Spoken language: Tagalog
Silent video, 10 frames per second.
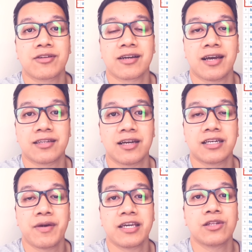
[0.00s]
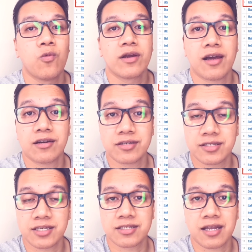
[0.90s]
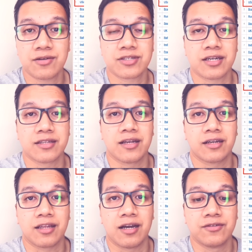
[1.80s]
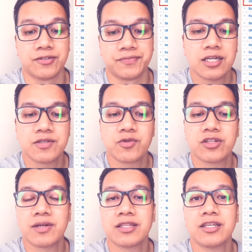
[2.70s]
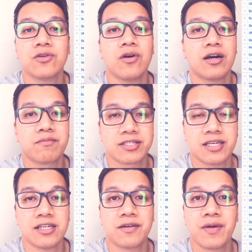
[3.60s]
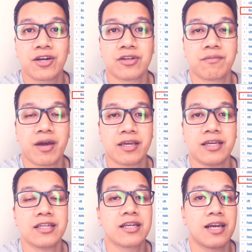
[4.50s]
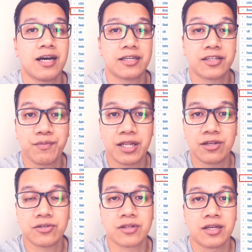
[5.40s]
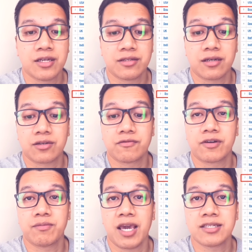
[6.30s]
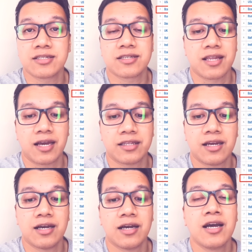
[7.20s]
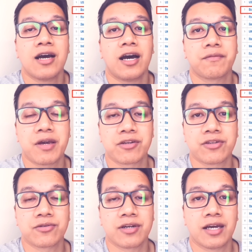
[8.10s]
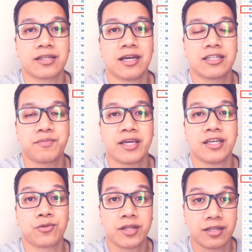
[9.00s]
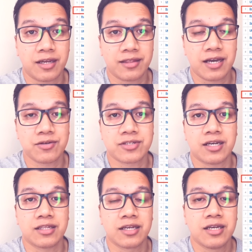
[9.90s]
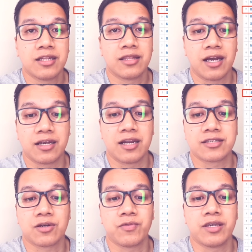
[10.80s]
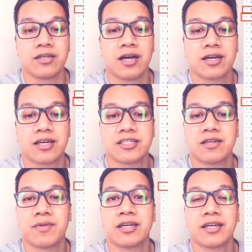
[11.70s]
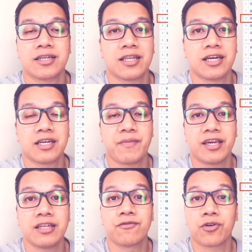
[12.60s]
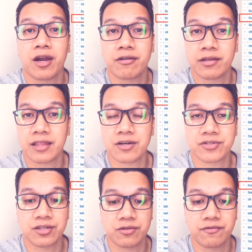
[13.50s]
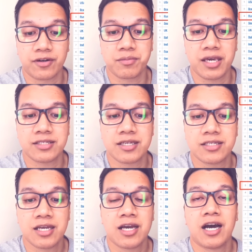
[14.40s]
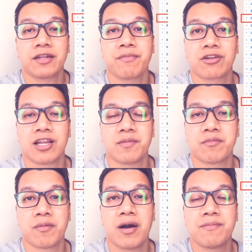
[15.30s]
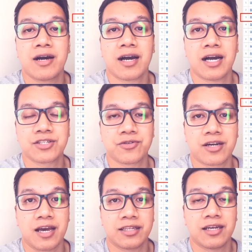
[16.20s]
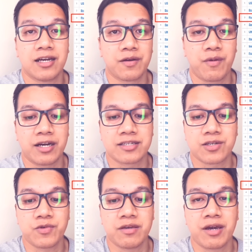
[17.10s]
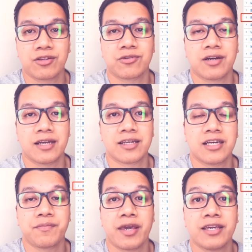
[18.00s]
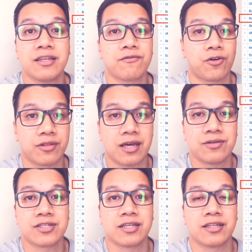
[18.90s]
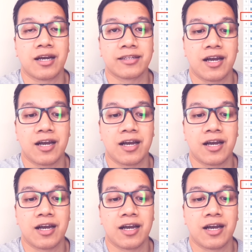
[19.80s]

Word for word: Meron ng na italaan ng mahigit 106,000 na katao. At sumunod naman dito ang Brazil na meron ng mahigit kalahating milyon na confirmed cases na naitala at meron itong naitala ng mahigit 29,000 na nasawi. Ang Russia naman ay nagtala ng mahigit 400,000 confirmed cases at meron lamang mababang kaso na naitala ng mga nasawi. Meron itong naitala ng mahigit 4,000 na